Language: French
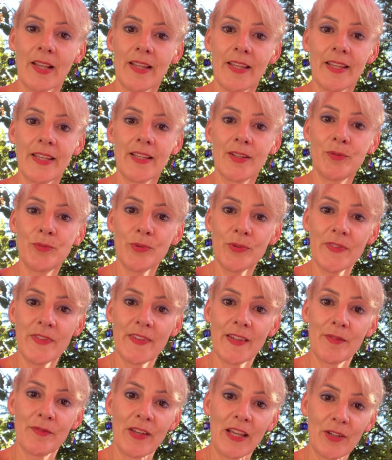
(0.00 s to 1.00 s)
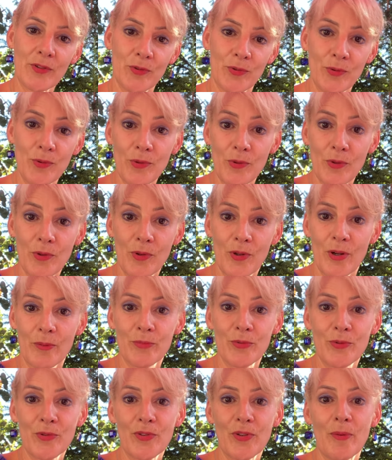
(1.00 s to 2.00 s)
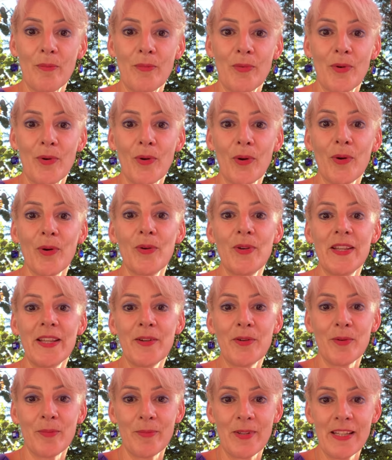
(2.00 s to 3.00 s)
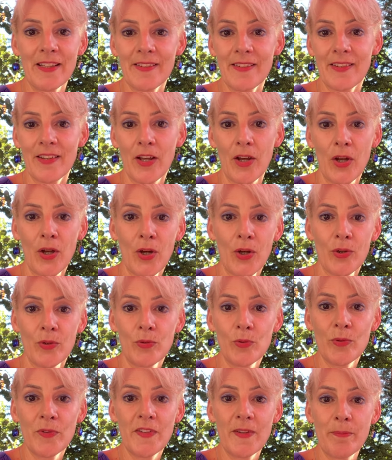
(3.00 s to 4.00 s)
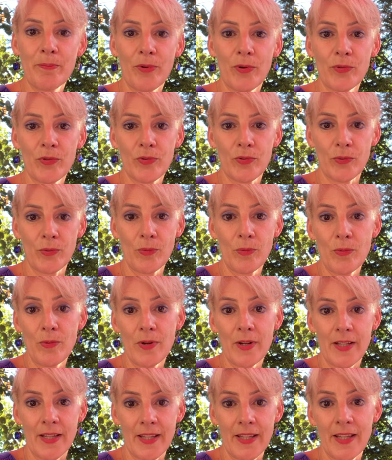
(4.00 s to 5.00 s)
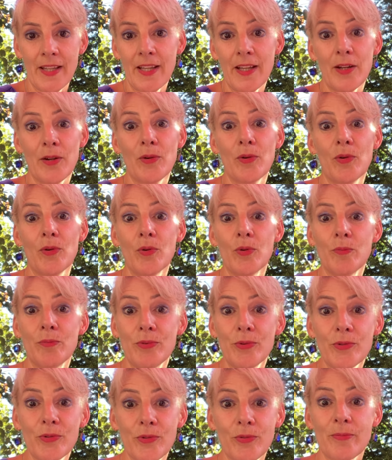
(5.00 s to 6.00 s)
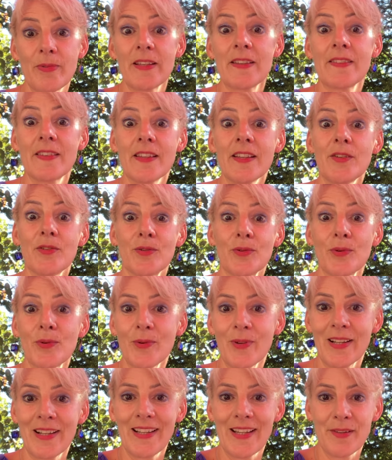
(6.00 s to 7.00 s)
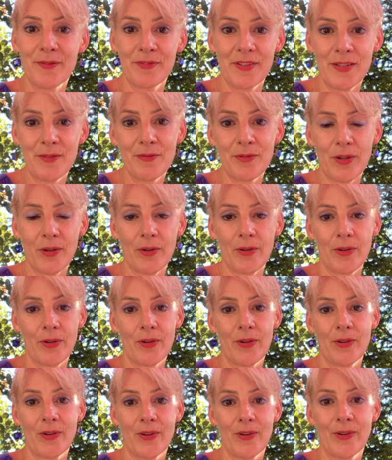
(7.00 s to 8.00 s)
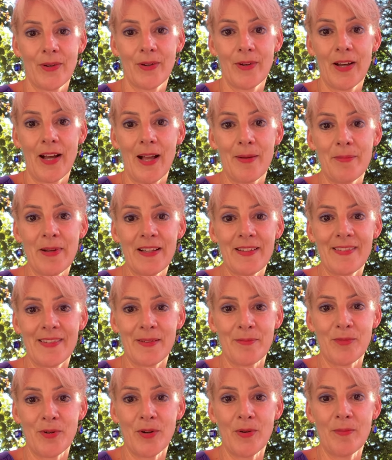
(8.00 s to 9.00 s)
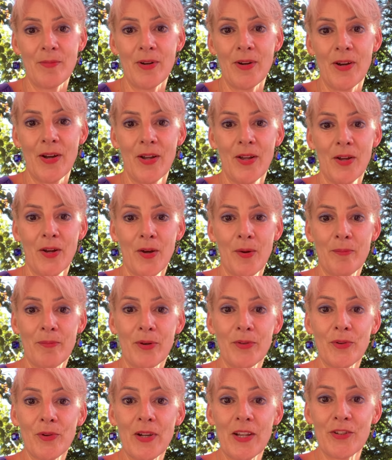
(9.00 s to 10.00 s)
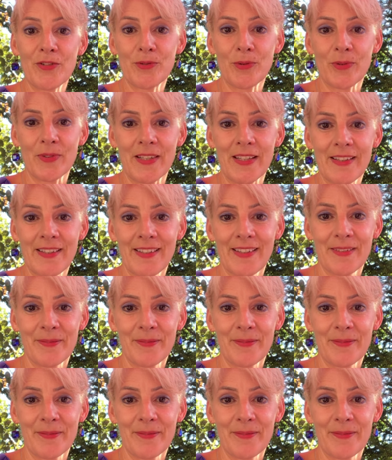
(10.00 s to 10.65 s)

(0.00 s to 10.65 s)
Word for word: Et toutes ces vertus, comme nous sommes reliés au mythe, nous y pensons et le but, ben, c'est de les vivre un maximum pendant la journée.